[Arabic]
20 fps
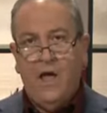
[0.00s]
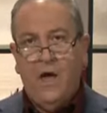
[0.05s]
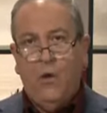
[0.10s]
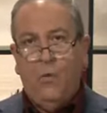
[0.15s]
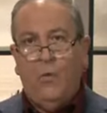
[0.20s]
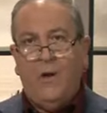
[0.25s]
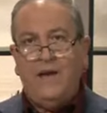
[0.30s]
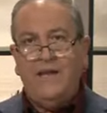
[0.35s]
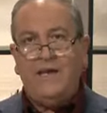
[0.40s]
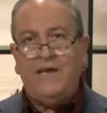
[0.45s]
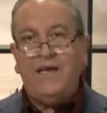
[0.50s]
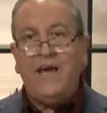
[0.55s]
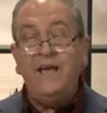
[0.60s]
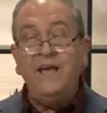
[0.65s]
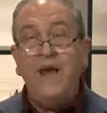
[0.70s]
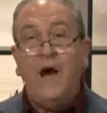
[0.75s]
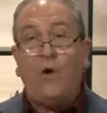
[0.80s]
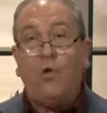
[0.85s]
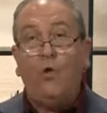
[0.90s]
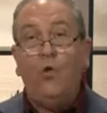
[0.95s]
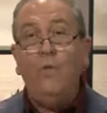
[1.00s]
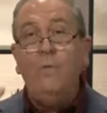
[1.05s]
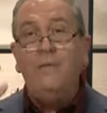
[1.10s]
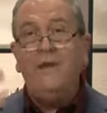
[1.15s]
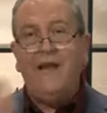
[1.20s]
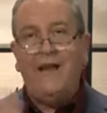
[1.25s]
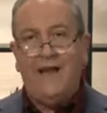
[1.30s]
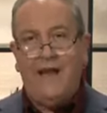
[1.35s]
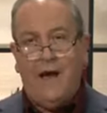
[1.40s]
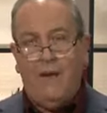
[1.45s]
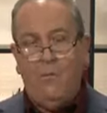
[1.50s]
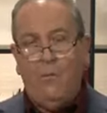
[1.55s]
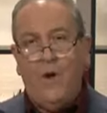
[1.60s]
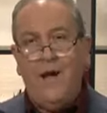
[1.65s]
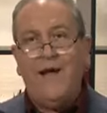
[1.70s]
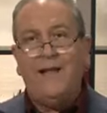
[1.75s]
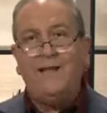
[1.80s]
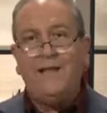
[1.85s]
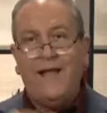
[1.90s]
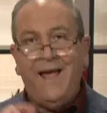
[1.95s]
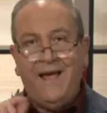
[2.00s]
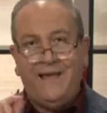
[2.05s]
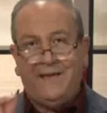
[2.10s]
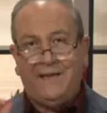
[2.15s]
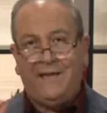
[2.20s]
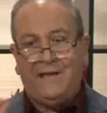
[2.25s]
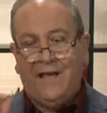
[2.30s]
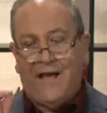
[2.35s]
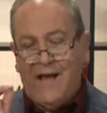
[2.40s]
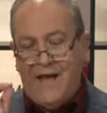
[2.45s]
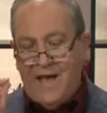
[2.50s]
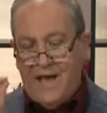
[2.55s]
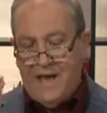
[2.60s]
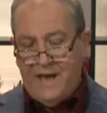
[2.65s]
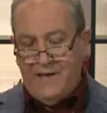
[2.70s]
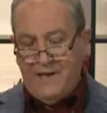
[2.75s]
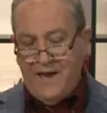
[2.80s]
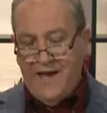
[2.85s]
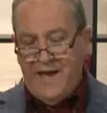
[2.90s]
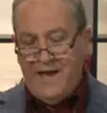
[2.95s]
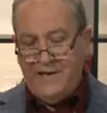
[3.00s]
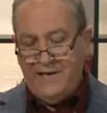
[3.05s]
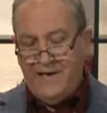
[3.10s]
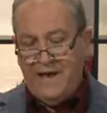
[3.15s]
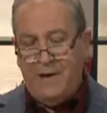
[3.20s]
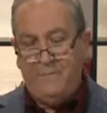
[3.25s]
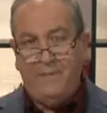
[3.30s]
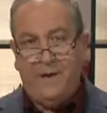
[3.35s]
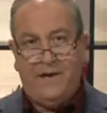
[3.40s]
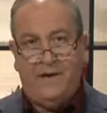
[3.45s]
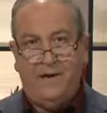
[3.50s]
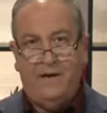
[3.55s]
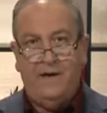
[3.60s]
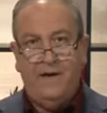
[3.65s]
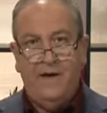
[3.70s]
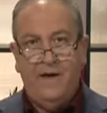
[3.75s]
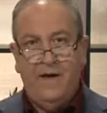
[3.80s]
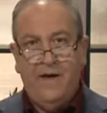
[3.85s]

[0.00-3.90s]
ولكي يقوم من الأموات حتى نحيا به